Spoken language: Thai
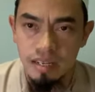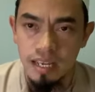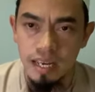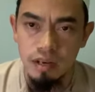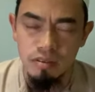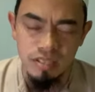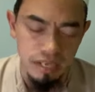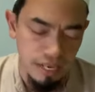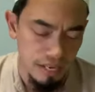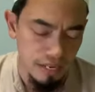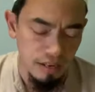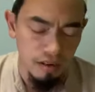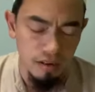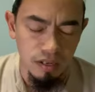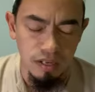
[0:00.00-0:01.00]
เดี๋ยวเราจะได้
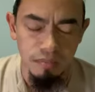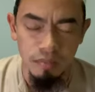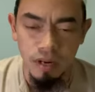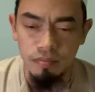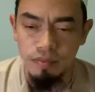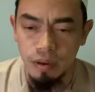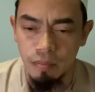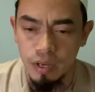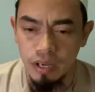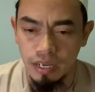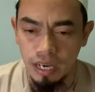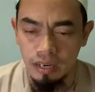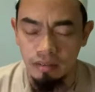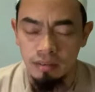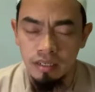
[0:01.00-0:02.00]
เริ่มรับฟังไปด้ว
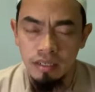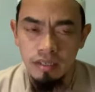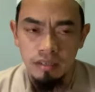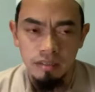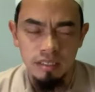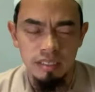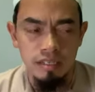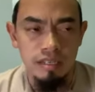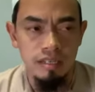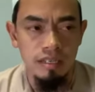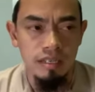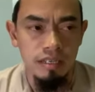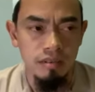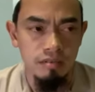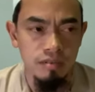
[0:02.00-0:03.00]
ยกันคืน
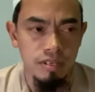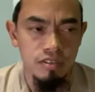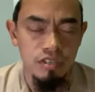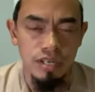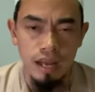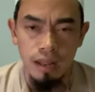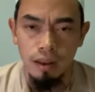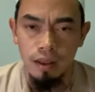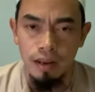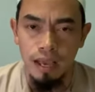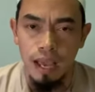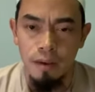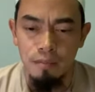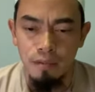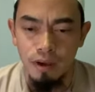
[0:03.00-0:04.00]
นี้อินชาอัลลอฮ์
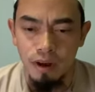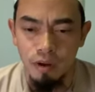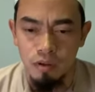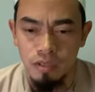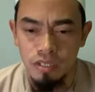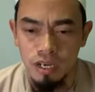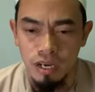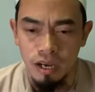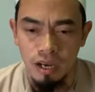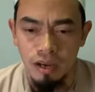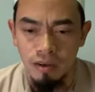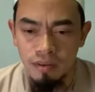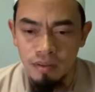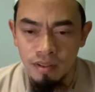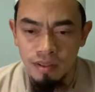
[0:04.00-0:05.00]
นะครับเราจะ
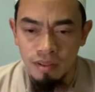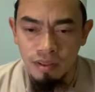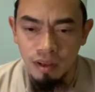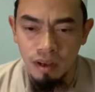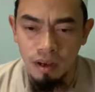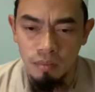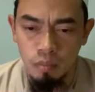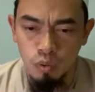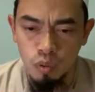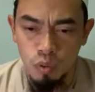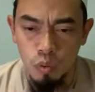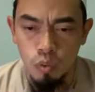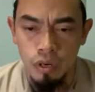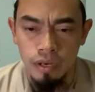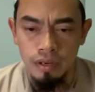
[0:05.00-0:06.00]
พูด
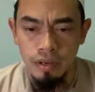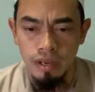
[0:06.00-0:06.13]
คุย